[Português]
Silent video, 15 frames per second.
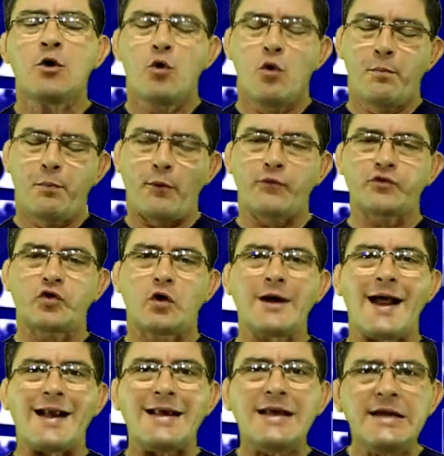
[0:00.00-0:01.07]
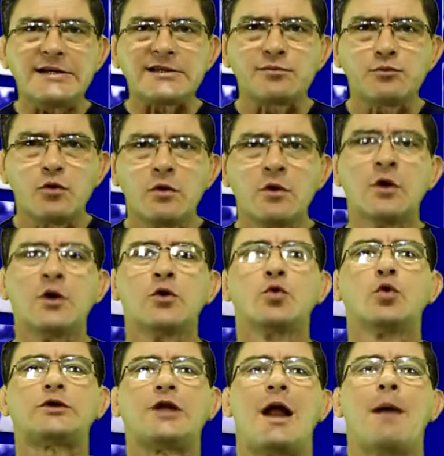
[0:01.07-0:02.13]
o profissionalismo
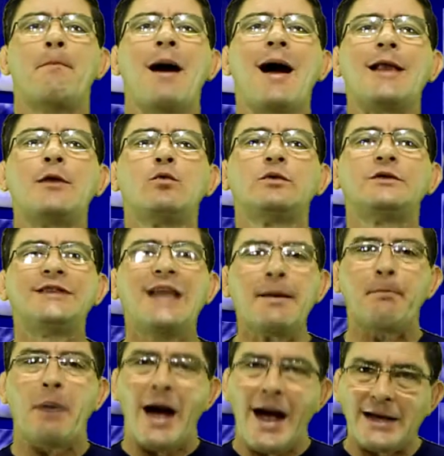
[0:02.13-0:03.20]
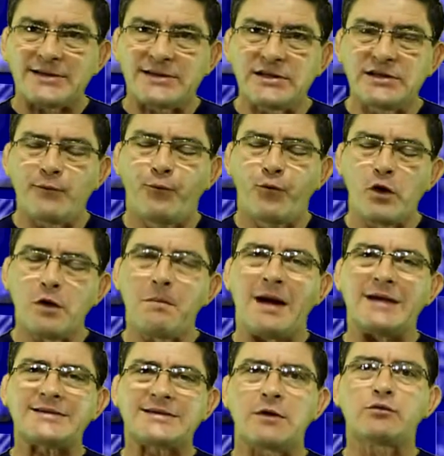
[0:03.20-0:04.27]
no trabalho de base de
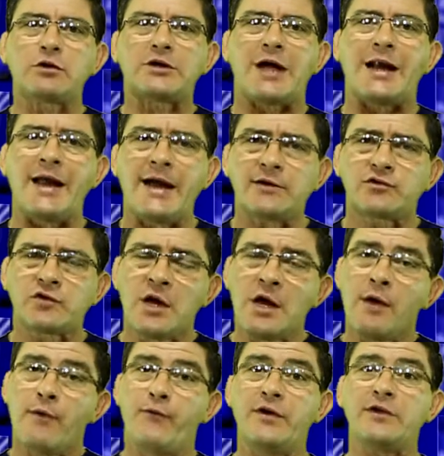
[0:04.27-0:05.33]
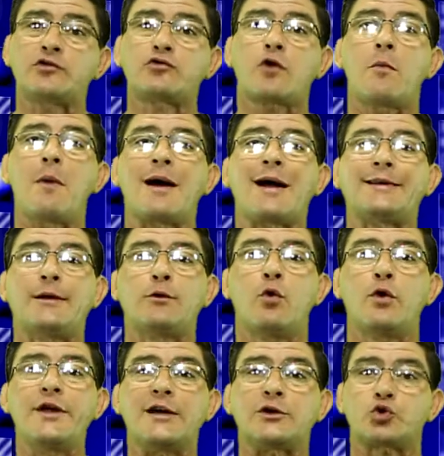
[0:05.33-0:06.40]
formação de talentos, visto que é uma
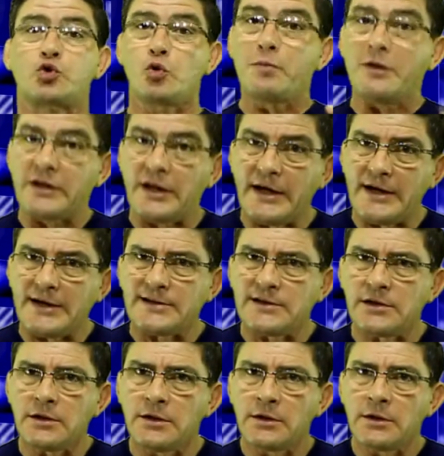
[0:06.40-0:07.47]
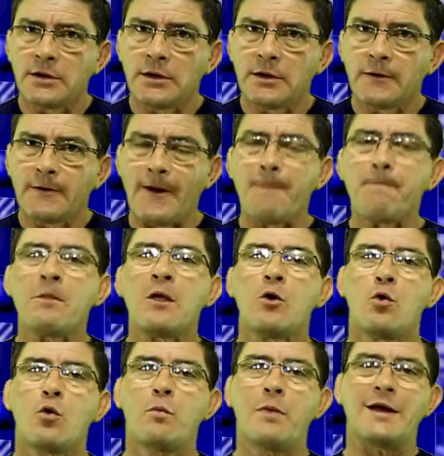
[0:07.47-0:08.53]
categoria sub-13, né?
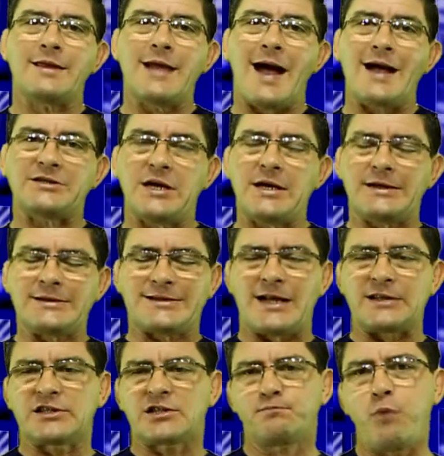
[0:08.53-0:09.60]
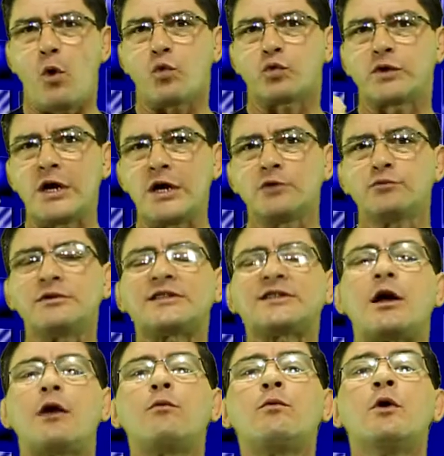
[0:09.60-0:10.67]
uma idade aí que está despontando e
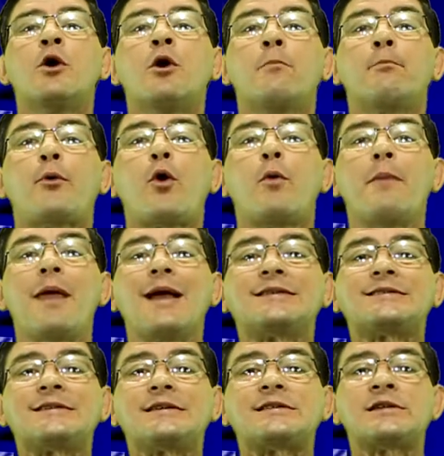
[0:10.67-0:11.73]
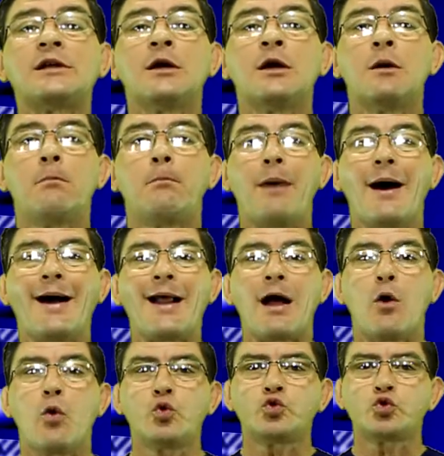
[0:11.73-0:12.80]
são promessas para
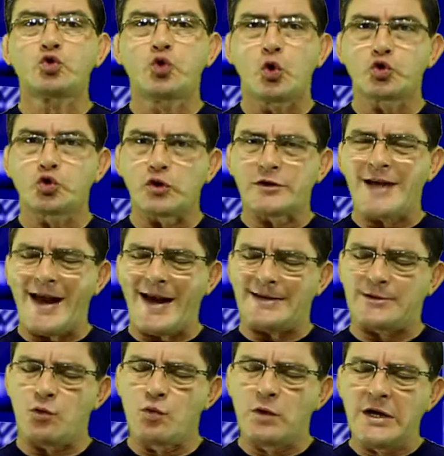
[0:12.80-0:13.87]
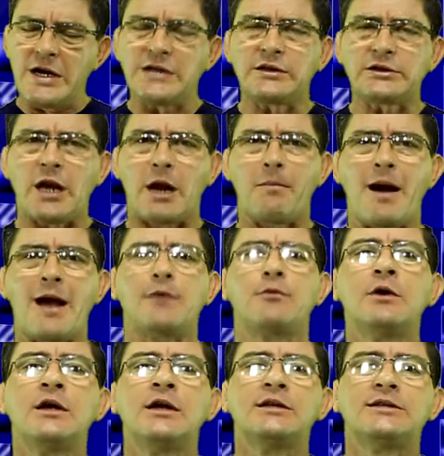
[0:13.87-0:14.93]
o judô josense, um grande trabalho
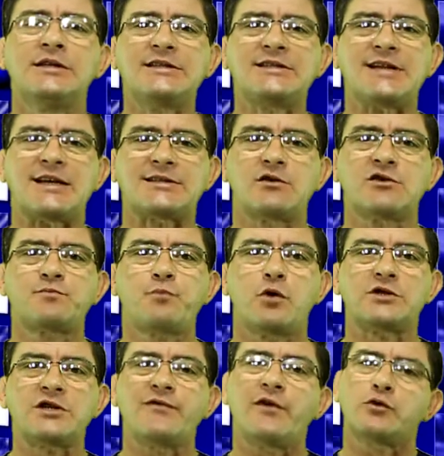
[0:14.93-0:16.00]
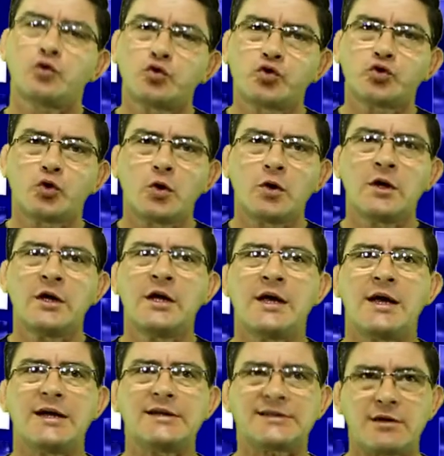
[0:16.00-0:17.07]
de iniciação esportiva do judô
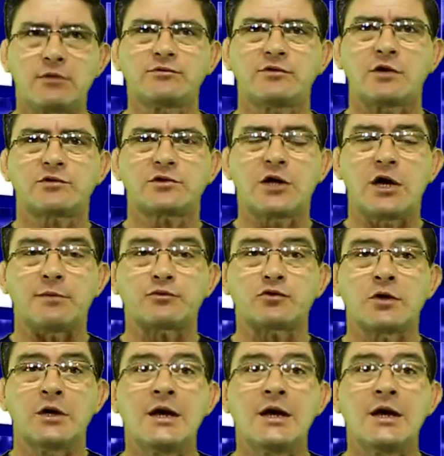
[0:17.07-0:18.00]
em São José dos Campos.